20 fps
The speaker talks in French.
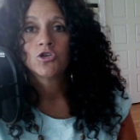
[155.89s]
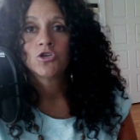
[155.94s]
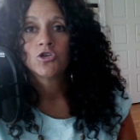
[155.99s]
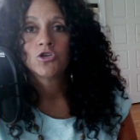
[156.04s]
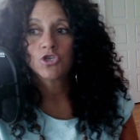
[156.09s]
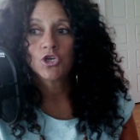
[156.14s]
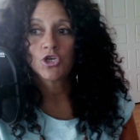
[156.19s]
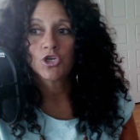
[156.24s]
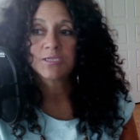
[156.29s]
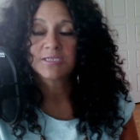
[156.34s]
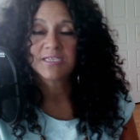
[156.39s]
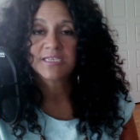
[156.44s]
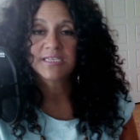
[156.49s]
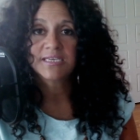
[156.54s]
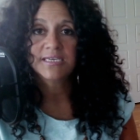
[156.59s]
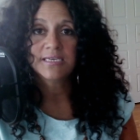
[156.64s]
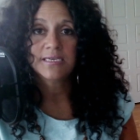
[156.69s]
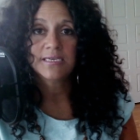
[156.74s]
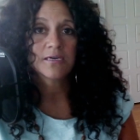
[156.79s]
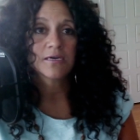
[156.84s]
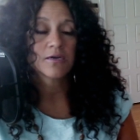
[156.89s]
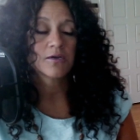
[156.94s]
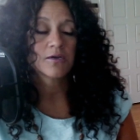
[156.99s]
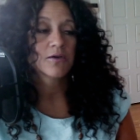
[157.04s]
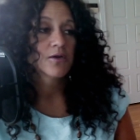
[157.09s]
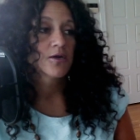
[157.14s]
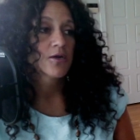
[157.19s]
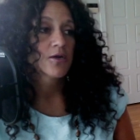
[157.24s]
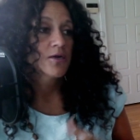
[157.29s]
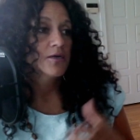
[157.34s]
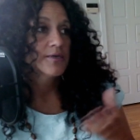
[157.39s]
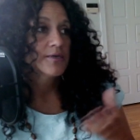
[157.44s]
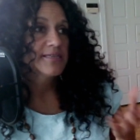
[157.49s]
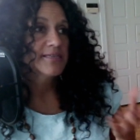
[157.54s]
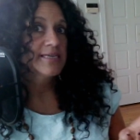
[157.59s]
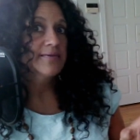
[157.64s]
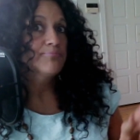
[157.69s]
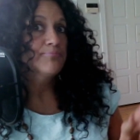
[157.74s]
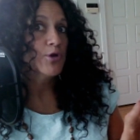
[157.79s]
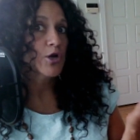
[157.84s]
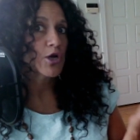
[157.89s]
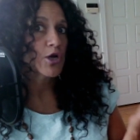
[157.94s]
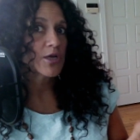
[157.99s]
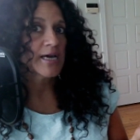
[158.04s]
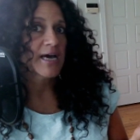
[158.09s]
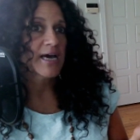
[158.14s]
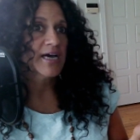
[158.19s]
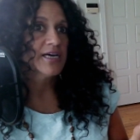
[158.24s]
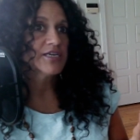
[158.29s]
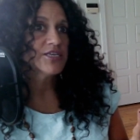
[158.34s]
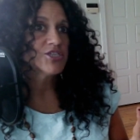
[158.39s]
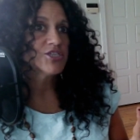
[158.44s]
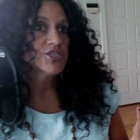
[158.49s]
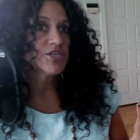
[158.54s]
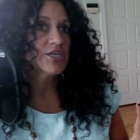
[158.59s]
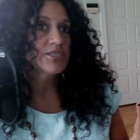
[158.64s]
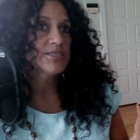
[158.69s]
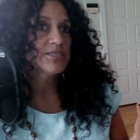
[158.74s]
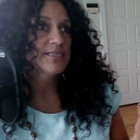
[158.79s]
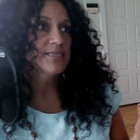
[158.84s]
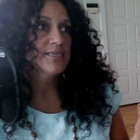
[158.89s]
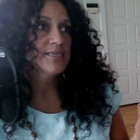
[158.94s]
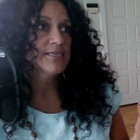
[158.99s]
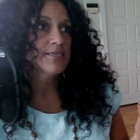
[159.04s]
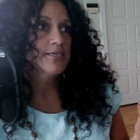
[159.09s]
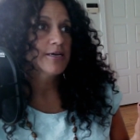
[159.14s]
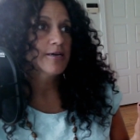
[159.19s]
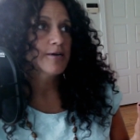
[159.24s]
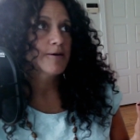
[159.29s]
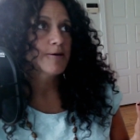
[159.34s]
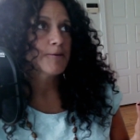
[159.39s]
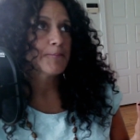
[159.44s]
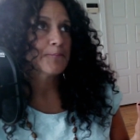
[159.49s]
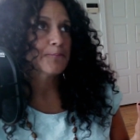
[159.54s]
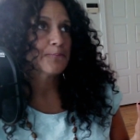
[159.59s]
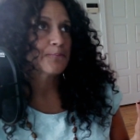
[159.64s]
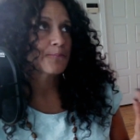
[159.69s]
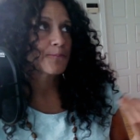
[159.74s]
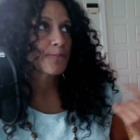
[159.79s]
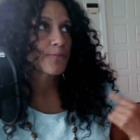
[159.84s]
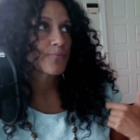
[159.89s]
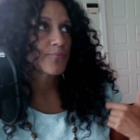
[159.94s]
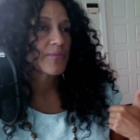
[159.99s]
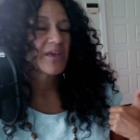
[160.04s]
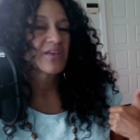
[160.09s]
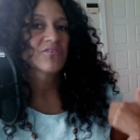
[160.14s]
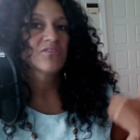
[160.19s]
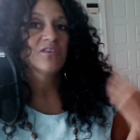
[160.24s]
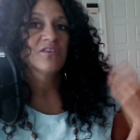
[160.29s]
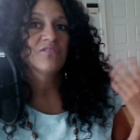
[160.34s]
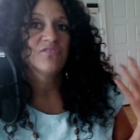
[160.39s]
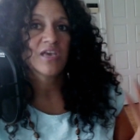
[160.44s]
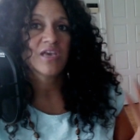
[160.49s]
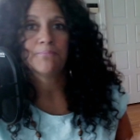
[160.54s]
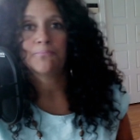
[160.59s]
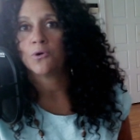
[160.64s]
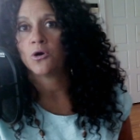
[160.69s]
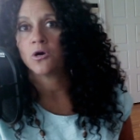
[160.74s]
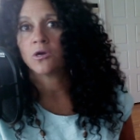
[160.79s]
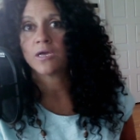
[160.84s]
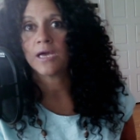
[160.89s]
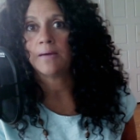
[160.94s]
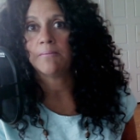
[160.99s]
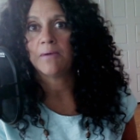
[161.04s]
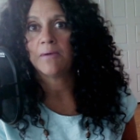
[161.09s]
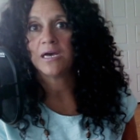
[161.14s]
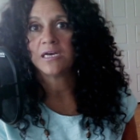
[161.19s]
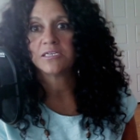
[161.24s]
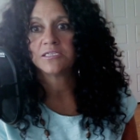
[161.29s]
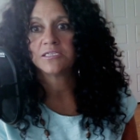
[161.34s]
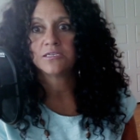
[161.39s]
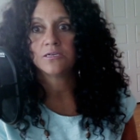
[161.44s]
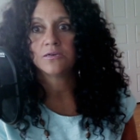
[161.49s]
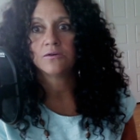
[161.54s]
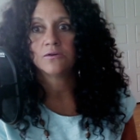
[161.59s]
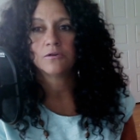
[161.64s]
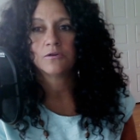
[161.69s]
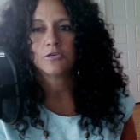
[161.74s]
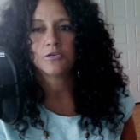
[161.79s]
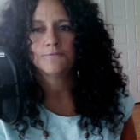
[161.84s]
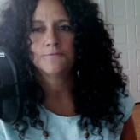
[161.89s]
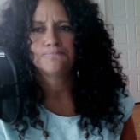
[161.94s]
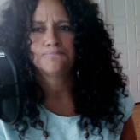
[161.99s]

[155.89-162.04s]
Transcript: sortir des blocages, euh, des, vieilles programmations. ok